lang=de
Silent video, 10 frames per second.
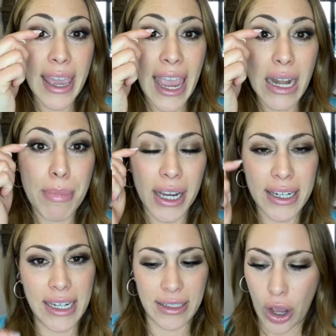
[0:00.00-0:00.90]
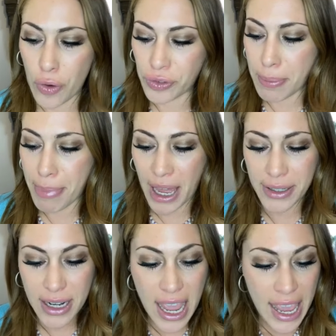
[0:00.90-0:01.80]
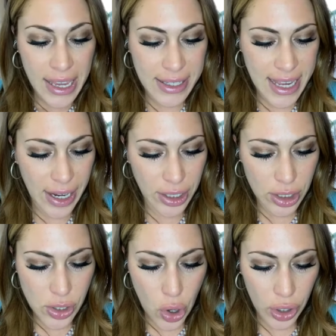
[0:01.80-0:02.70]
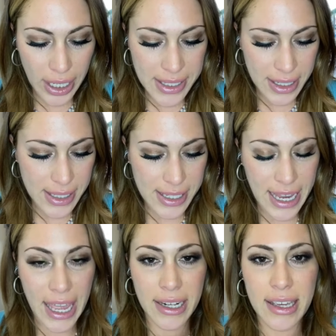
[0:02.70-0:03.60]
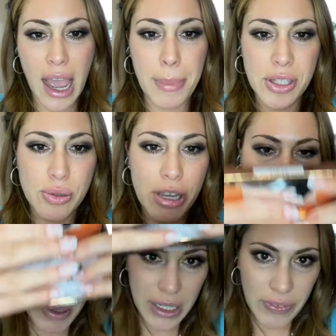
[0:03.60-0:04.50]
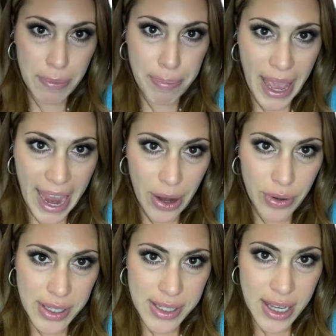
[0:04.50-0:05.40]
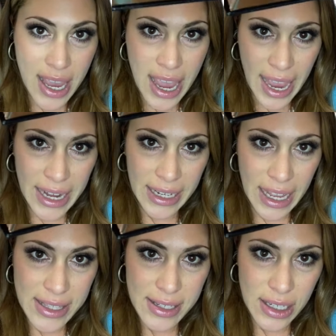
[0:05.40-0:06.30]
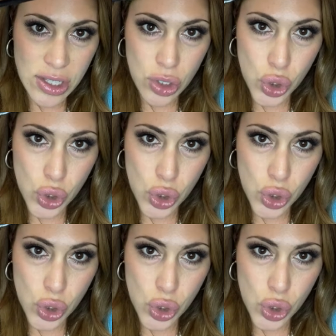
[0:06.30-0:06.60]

keine Magnete auf dem Band. Ich zeige euch das auch ganz, ganz gerne. Hier habe ich zum Beispiel die Wimper Iris, eine ganz, ganz